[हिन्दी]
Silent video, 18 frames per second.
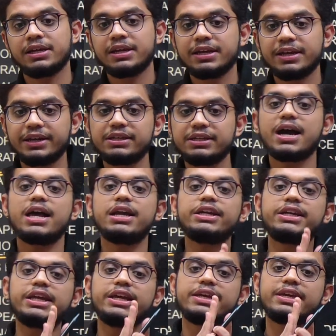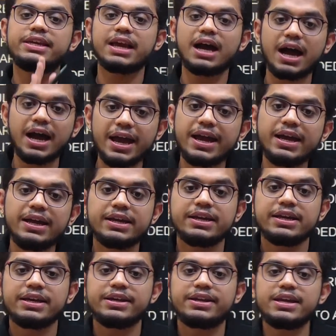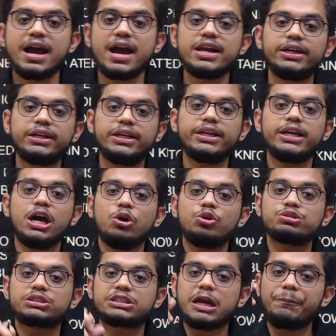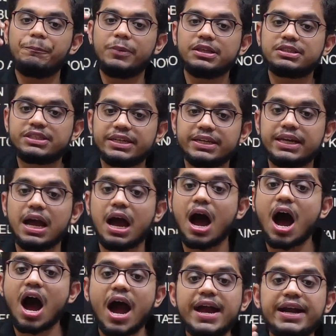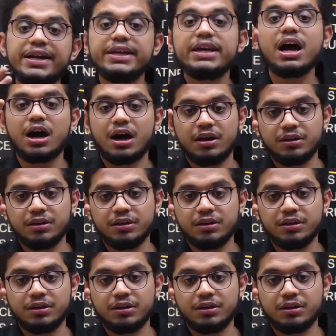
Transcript: रियालिटी क्या है रियालिटी है उसके पीछे के आइडिया